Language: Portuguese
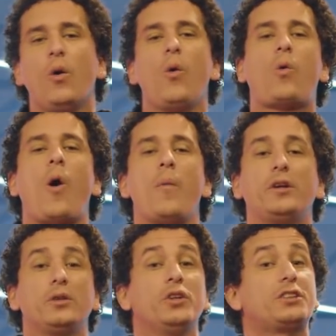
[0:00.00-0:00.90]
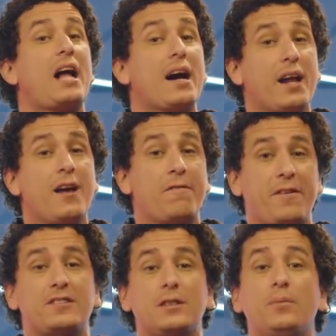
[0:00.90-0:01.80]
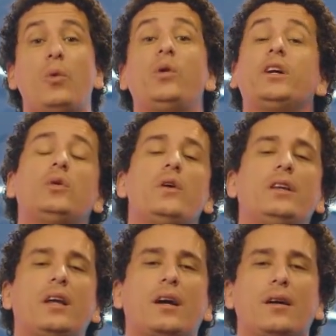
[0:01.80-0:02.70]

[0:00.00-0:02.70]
o Comedy no Instagram, Facebook e Twitter.